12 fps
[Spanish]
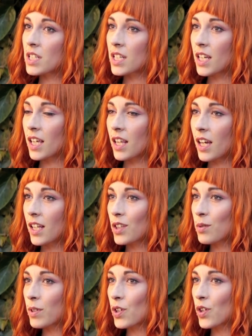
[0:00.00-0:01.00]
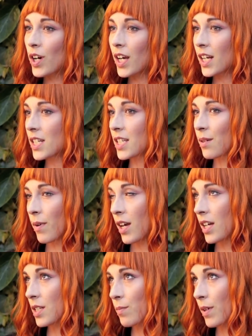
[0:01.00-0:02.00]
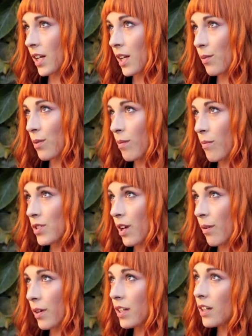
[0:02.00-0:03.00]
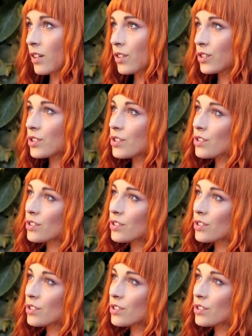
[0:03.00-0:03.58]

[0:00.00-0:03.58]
Ah, dejando con ganas de más para volver a vernos.